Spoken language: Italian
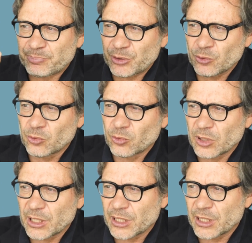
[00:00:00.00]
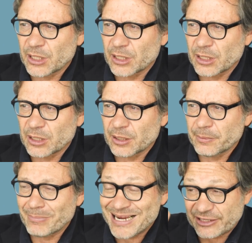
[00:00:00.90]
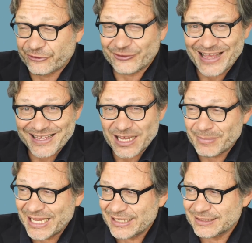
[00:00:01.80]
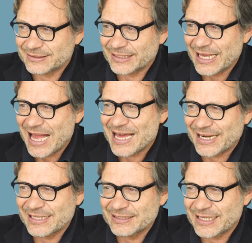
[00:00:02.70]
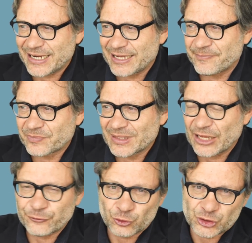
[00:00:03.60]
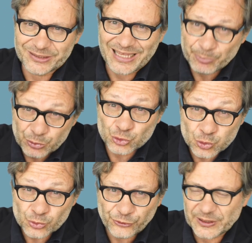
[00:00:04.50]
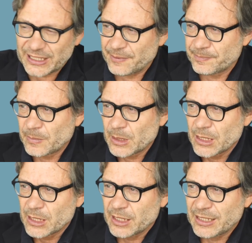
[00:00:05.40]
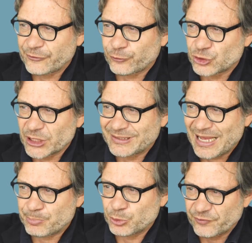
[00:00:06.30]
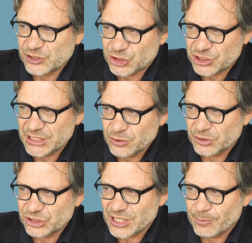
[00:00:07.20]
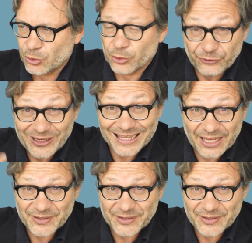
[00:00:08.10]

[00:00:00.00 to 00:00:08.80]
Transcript: più eh, marxianamente a rendere la società più giusta, la società più vicino, diciamo così, alla